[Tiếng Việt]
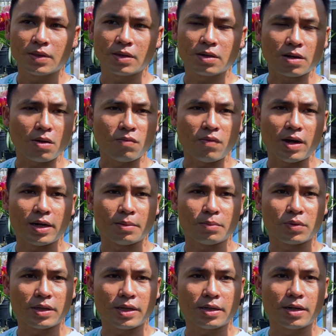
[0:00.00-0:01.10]
nó không phải là
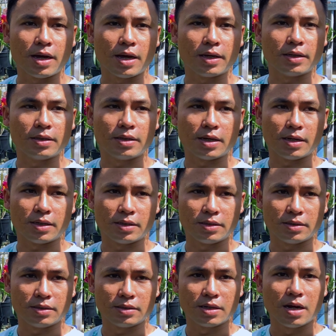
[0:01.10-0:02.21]
một cái vấn đề
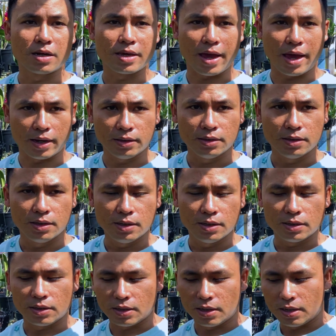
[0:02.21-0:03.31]
đơn giản,
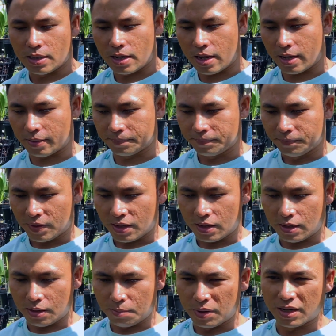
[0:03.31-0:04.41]
cho nên là
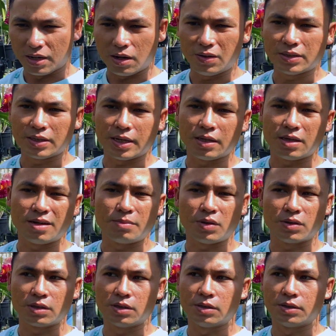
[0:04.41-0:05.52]
mình nói để cho
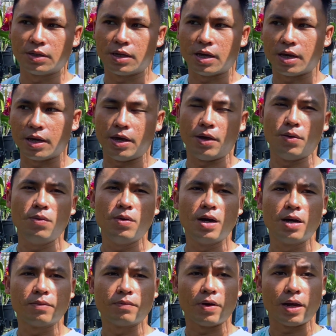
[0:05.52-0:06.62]
mọi người hiểu
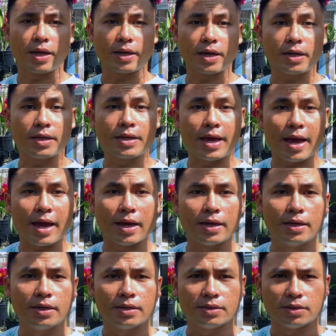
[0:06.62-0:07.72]
hơn về lan Cattleya,
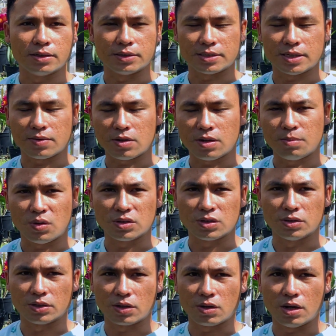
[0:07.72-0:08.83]
rồi sau đó mọi
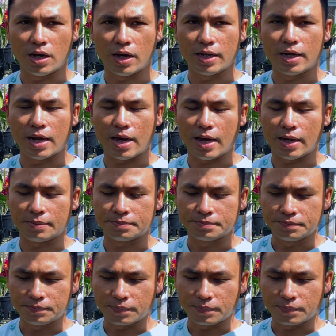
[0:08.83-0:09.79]
người có thể là